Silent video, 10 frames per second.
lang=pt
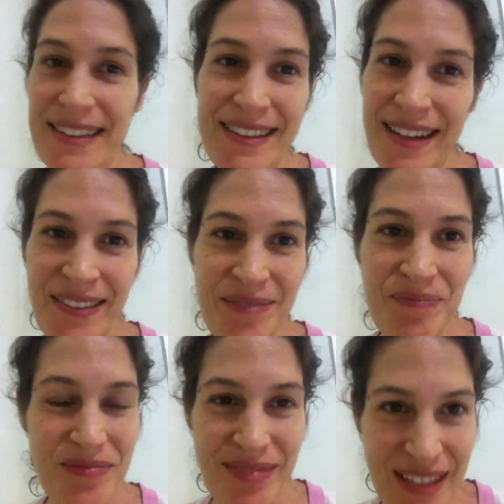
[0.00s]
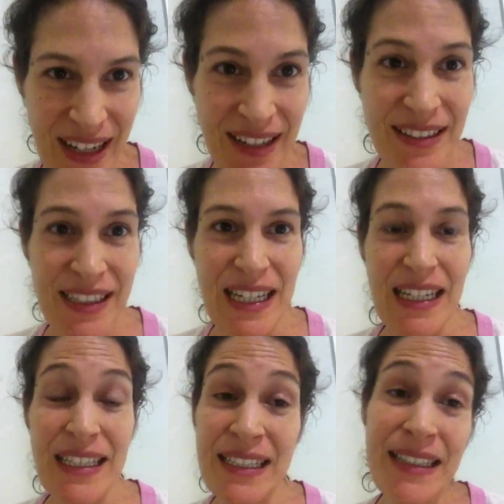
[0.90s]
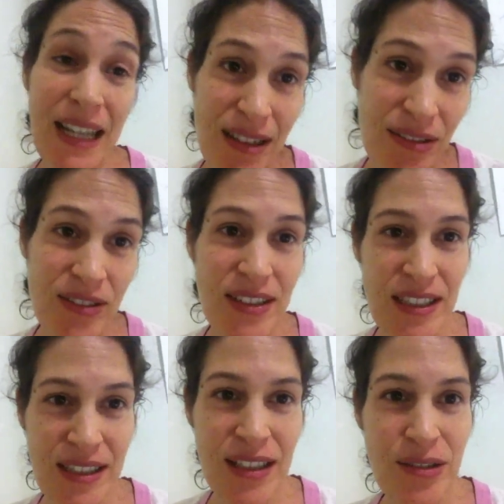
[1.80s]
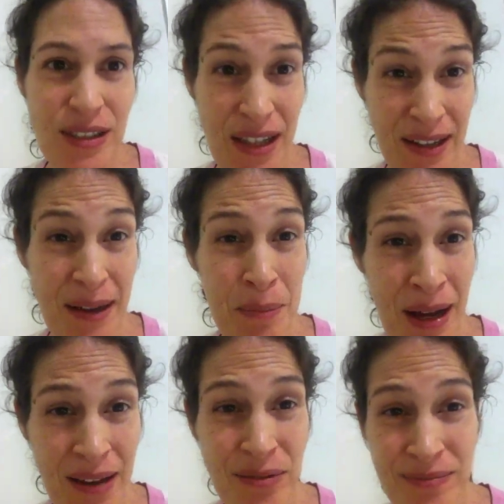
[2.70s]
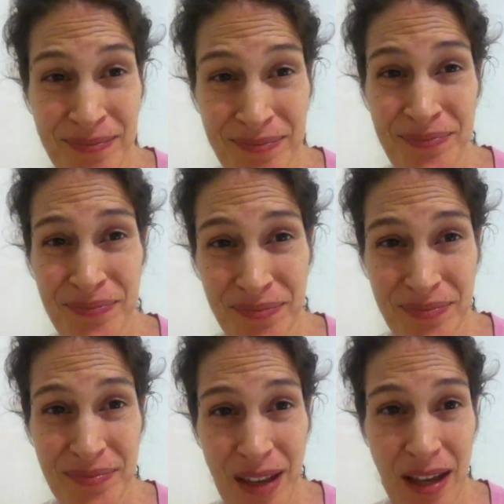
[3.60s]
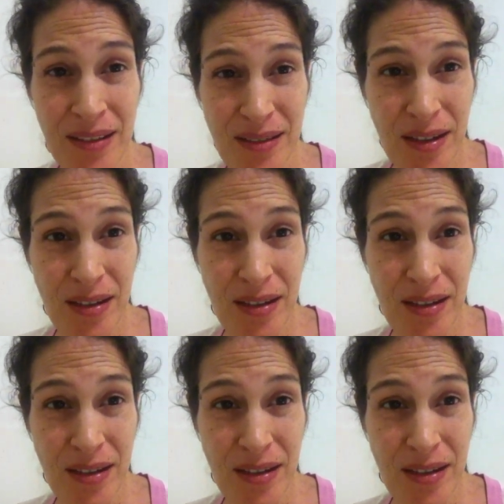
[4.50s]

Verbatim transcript: Não, tá? E tem alguns fazendeiros que acabaram, né,